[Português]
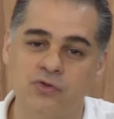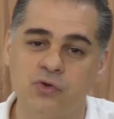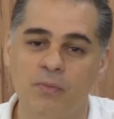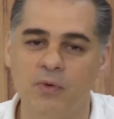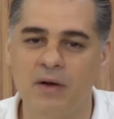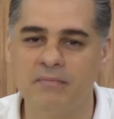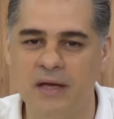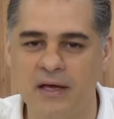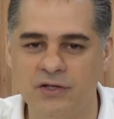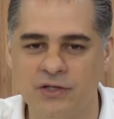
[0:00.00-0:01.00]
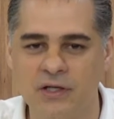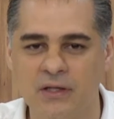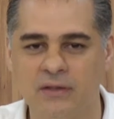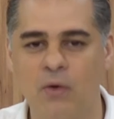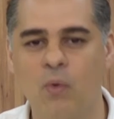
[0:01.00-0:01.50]
sobre o
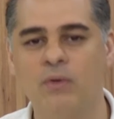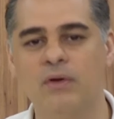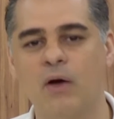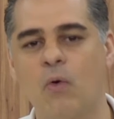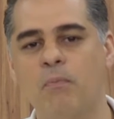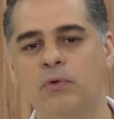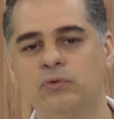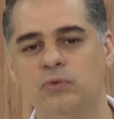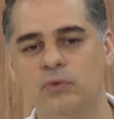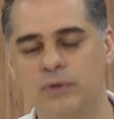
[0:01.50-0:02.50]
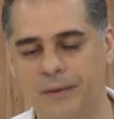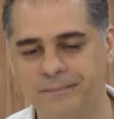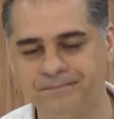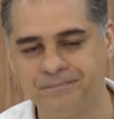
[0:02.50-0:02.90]
ambiente. Então, quando na acupuntura,